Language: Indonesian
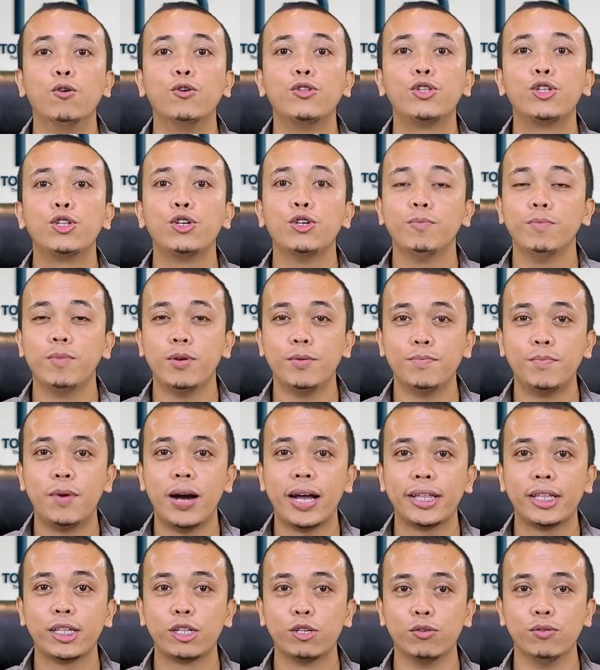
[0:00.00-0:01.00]
Untuk
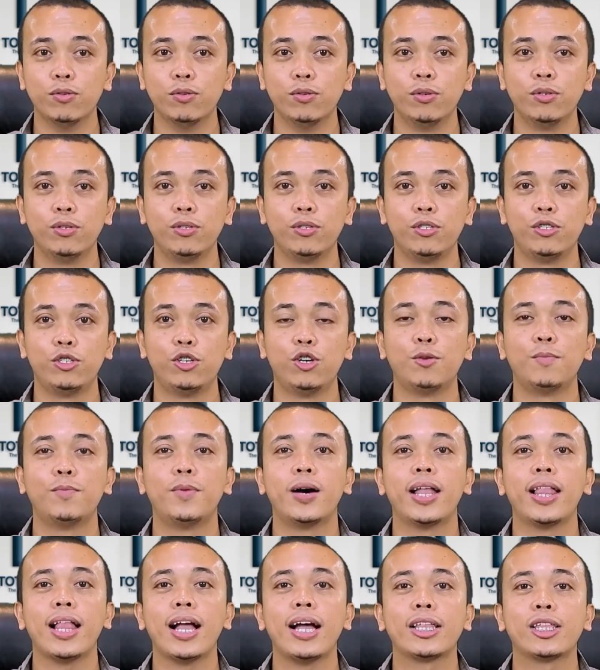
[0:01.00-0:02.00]
membantu
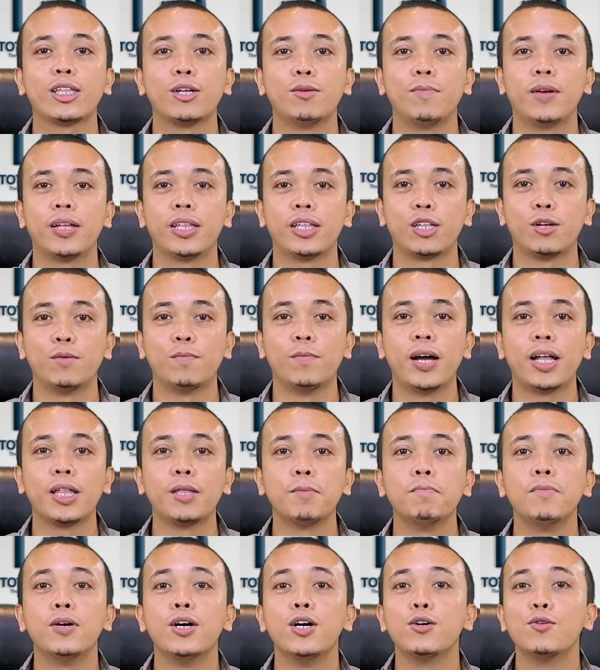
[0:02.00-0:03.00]
Cobalah
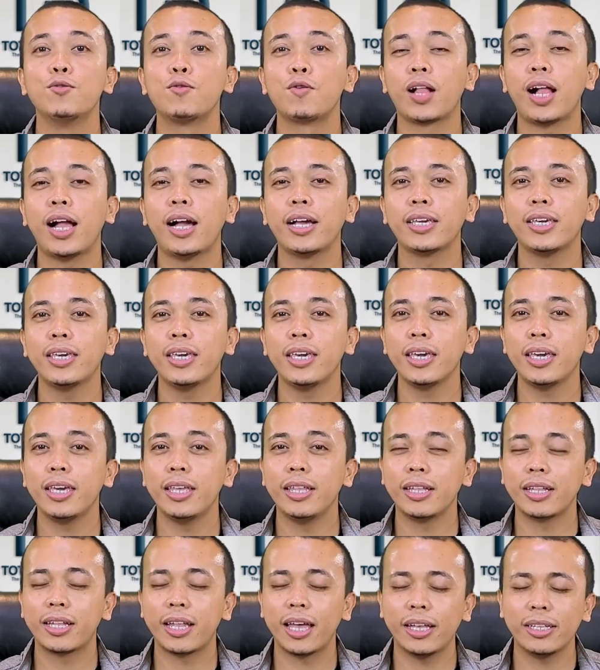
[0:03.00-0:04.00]
teman-teman mengurangi
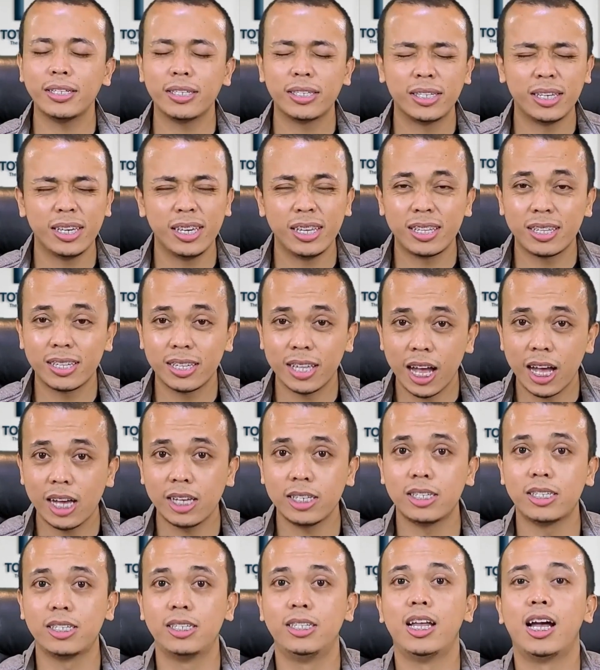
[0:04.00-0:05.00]

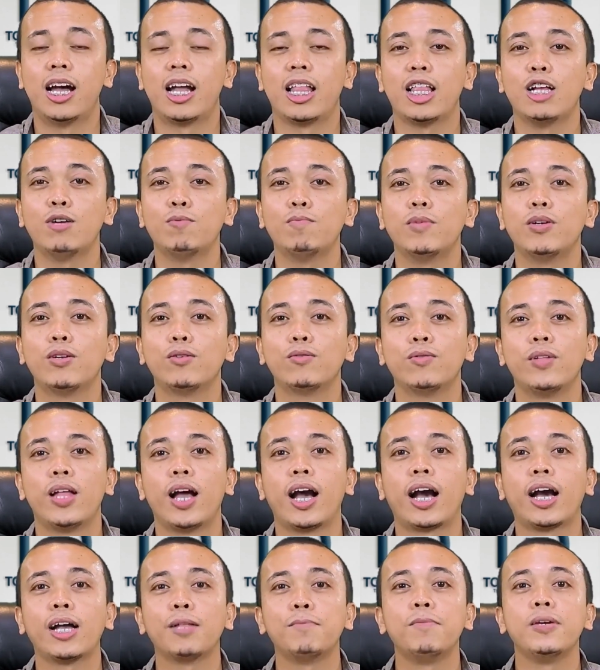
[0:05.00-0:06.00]
intensitas dalam
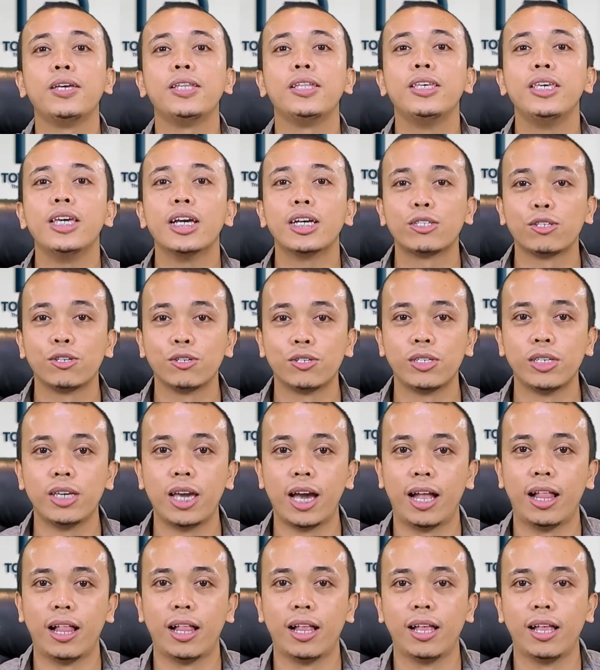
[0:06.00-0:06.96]
menggunakan media sosial.